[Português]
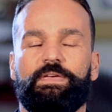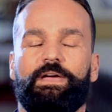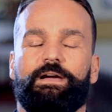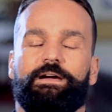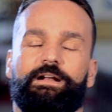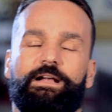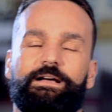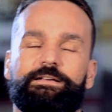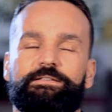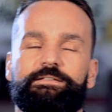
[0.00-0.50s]
Que a
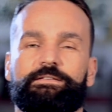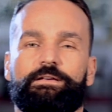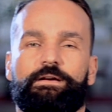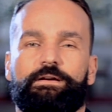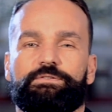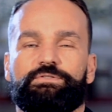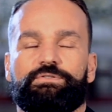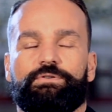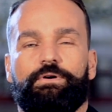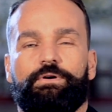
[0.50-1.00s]

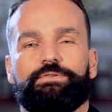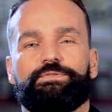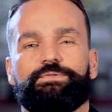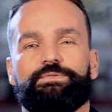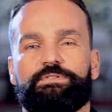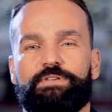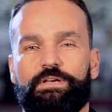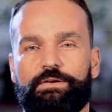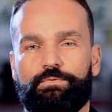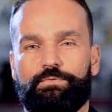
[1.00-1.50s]
graça de nosso
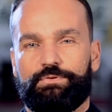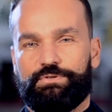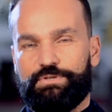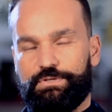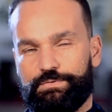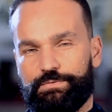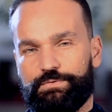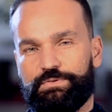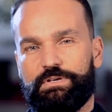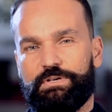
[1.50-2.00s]
Senhor
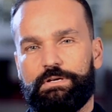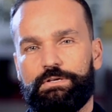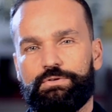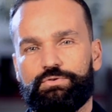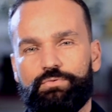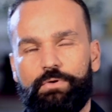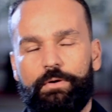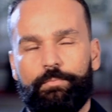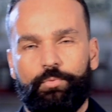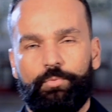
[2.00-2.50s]
Jesus
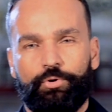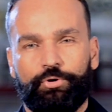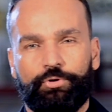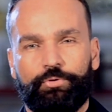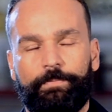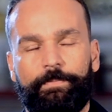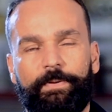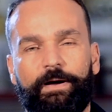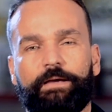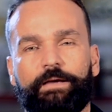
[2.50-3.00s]
Cristo, o amor do
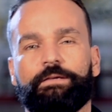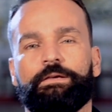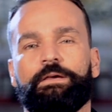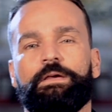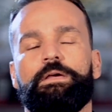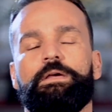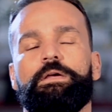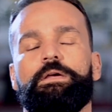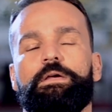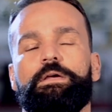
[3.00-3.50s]
Pai
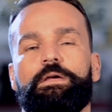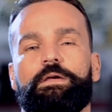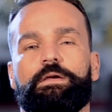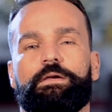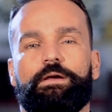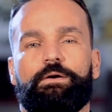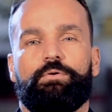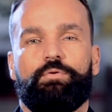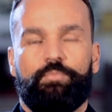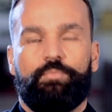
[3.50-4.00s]

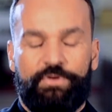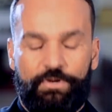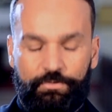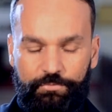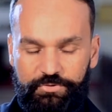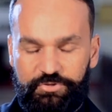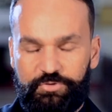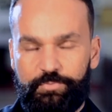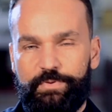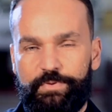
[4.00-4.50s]
e a comunhão
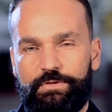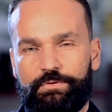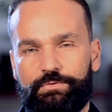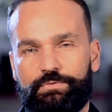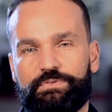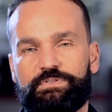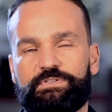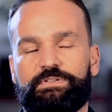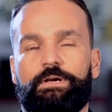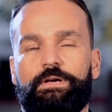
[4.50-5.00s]
do
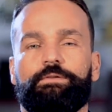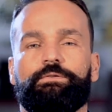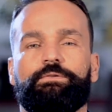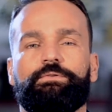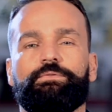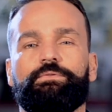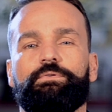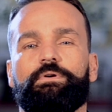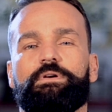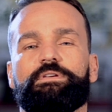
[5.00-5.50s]
Espírito
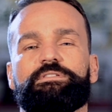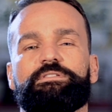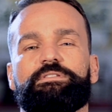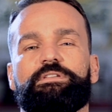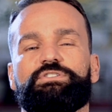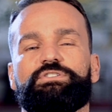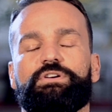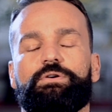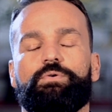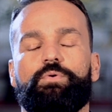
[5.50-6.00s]
Santo
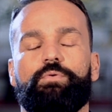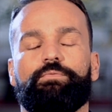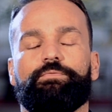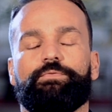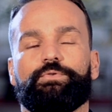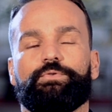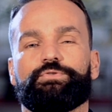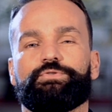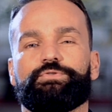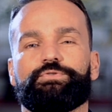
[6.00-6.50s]
esteja
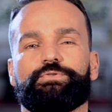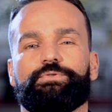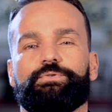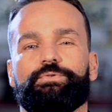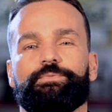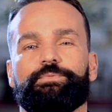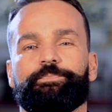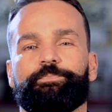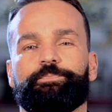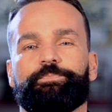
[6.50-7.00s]

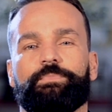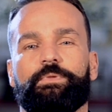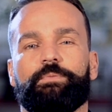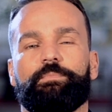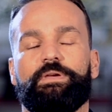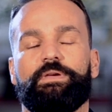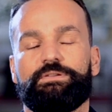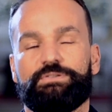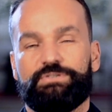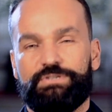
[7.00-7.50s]
convosco.
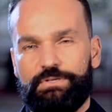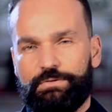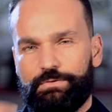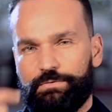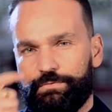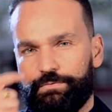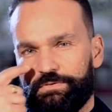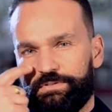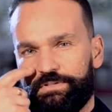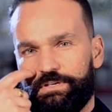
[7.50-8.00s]

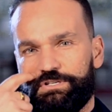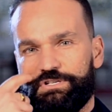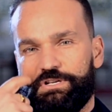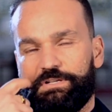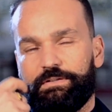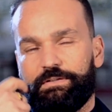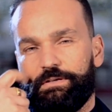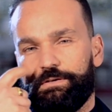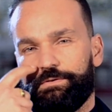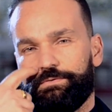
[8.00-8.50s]
Bendito seja
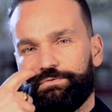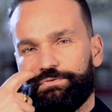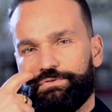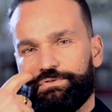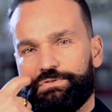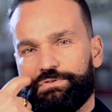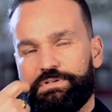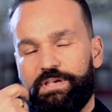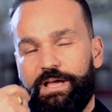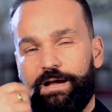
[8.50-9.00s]

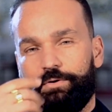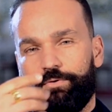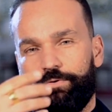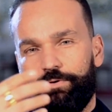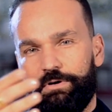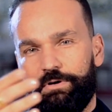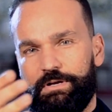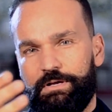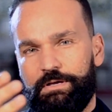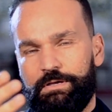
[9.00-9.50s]
Deus que
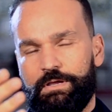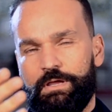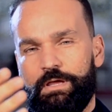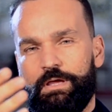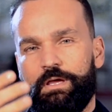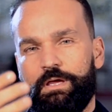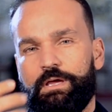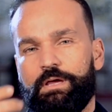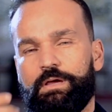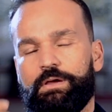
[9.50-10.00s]
agora
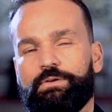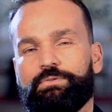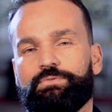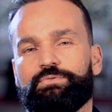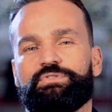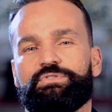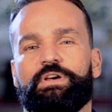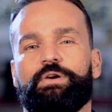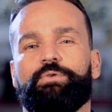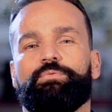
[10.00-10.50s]

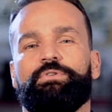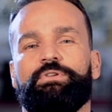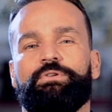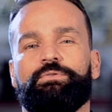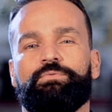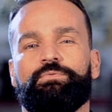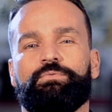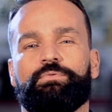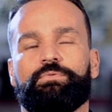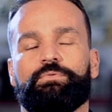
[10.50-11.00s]
nos
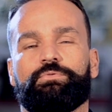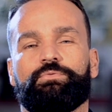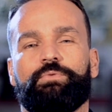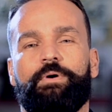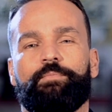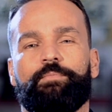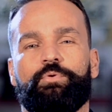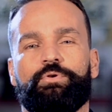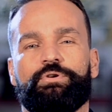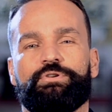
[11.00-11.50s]
reuniu no
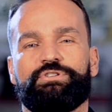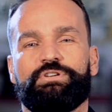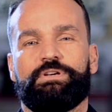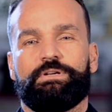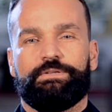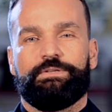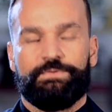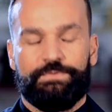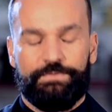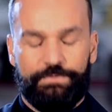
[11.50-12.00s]
amor de
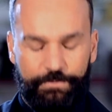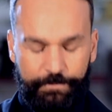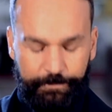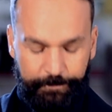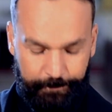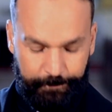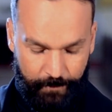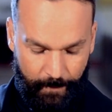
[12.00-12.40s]
Cristo.